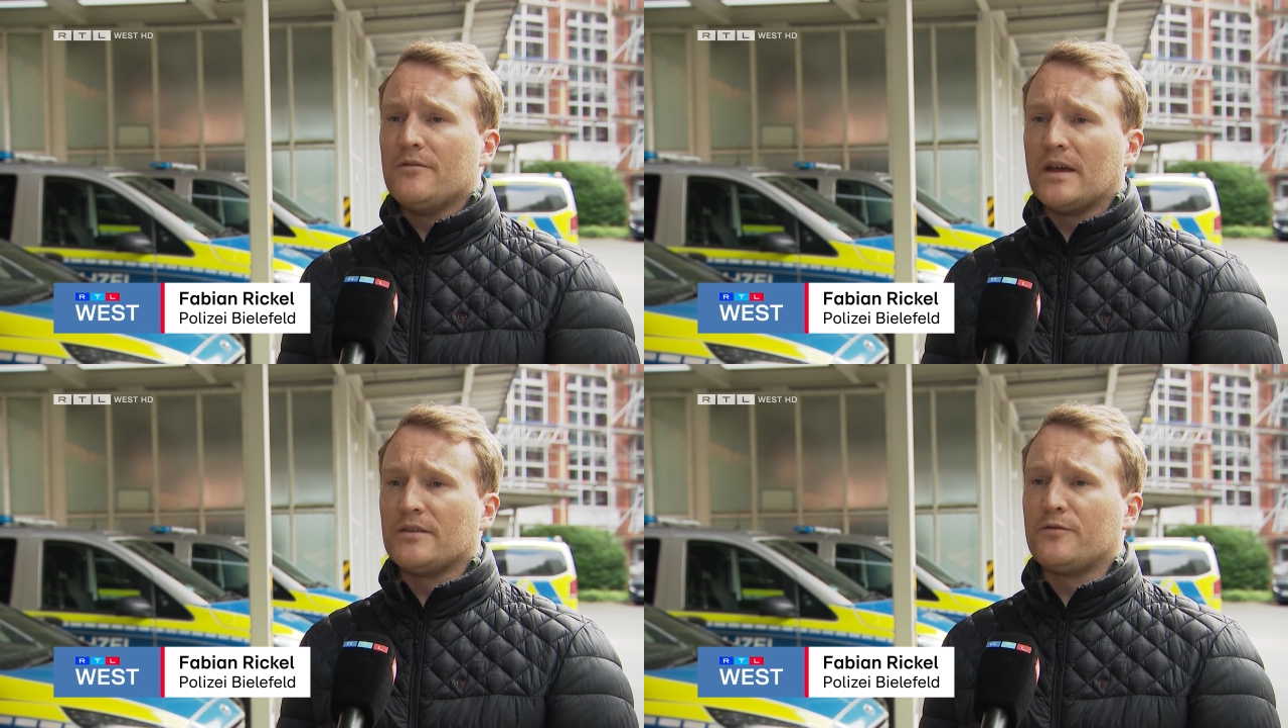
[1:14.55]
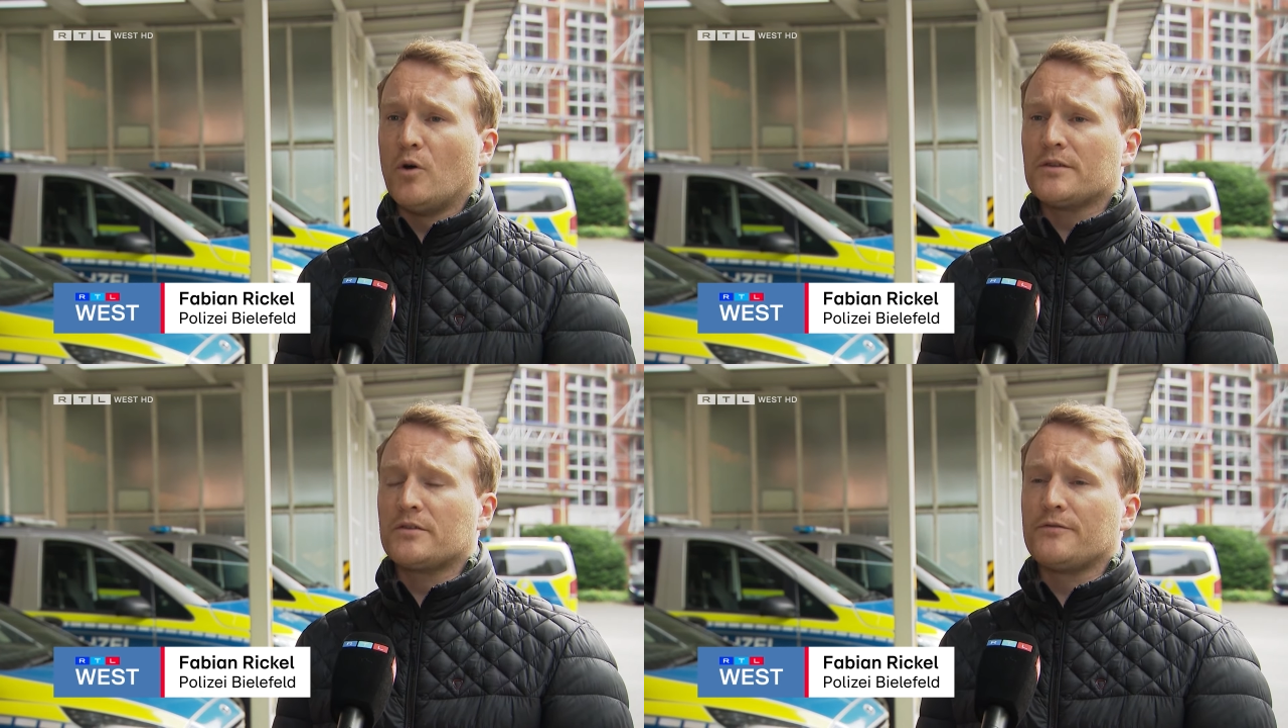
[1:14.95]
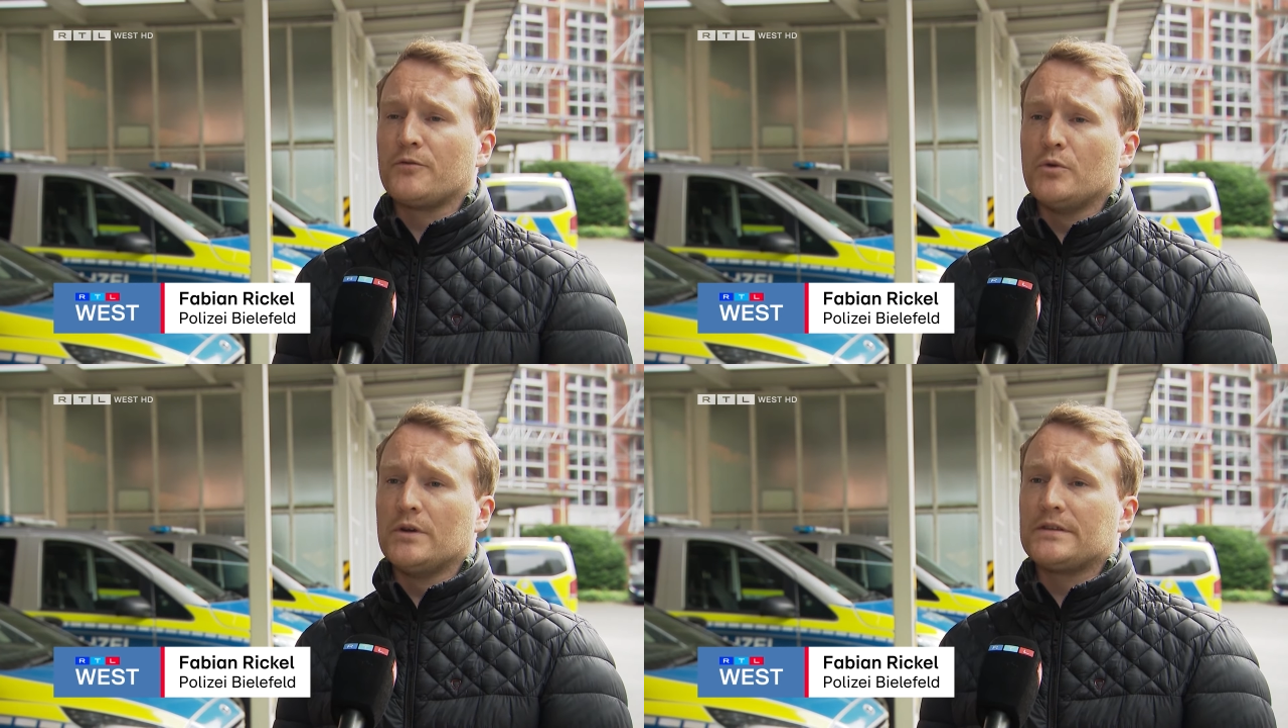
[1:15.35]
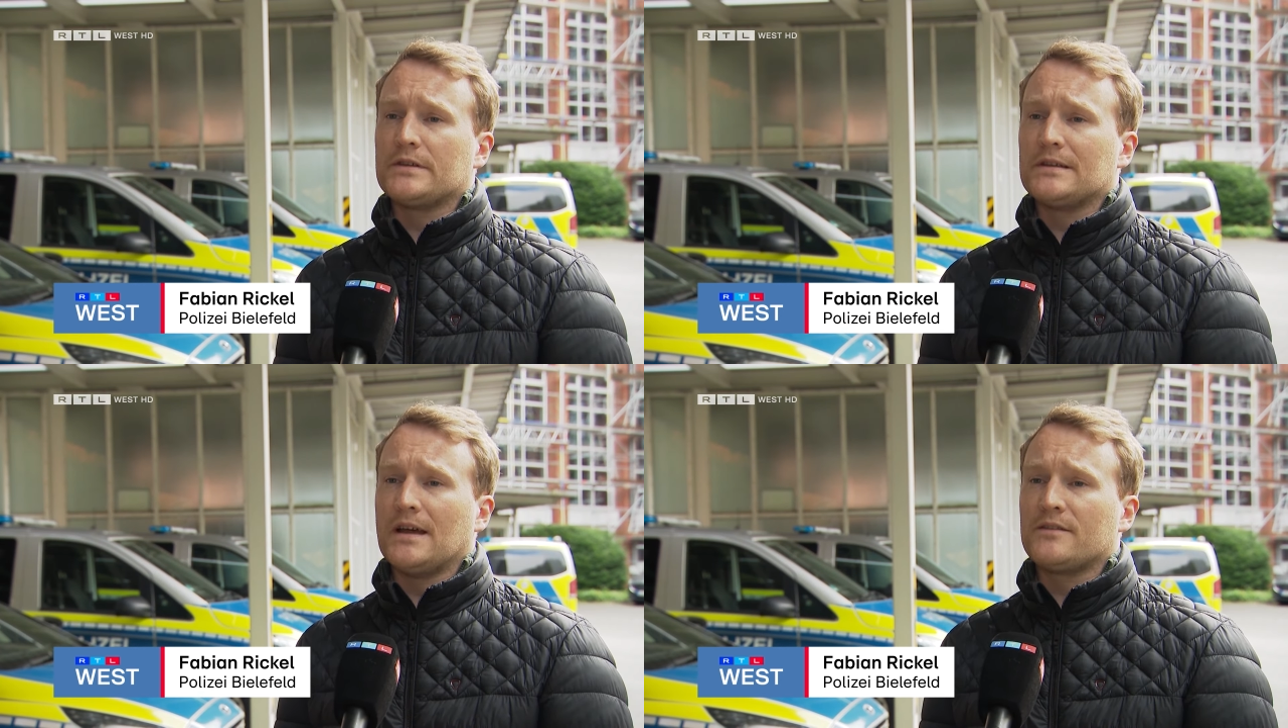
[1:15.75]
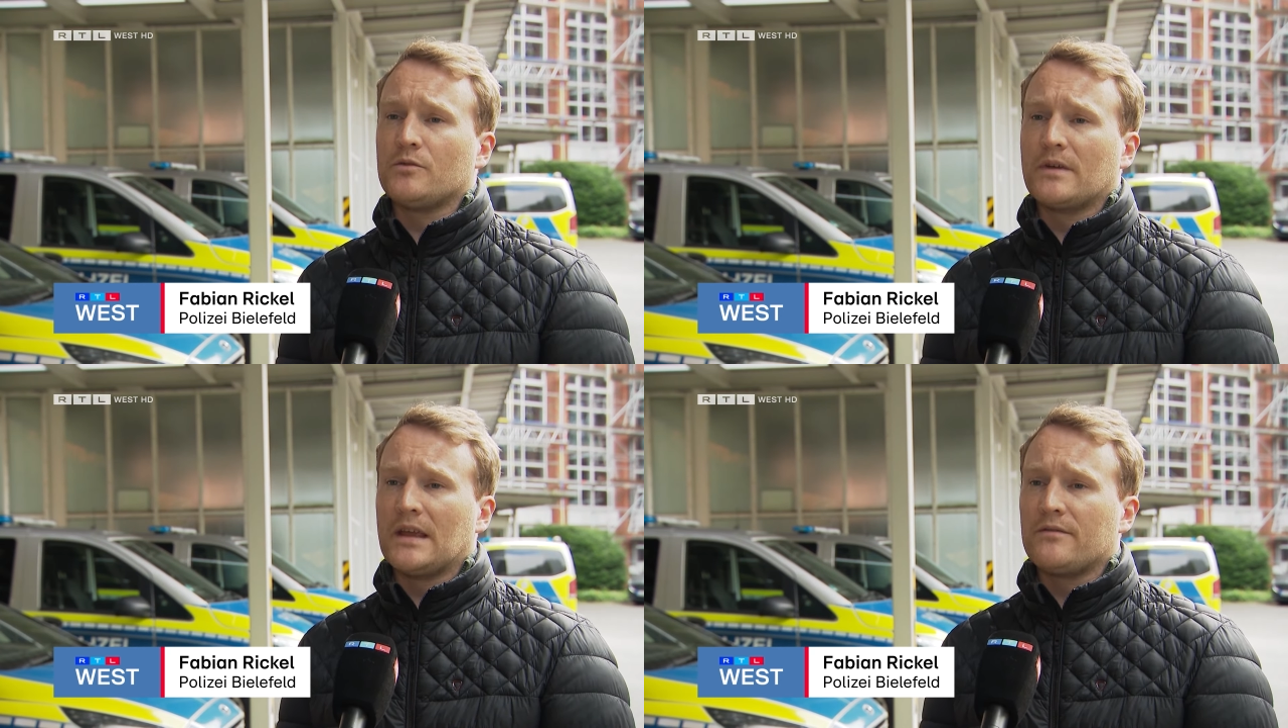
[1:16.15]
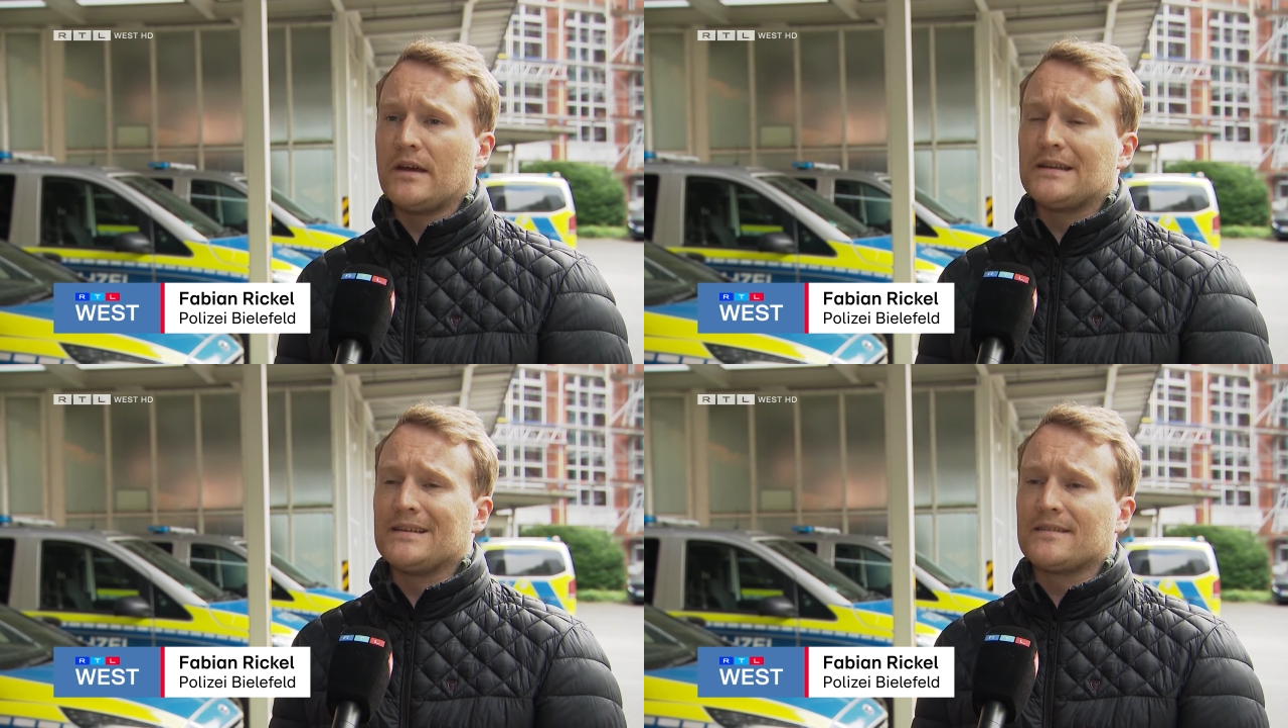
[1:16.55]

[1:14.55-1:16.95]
werden fortgeführt, äh, da zum gegenwärtigen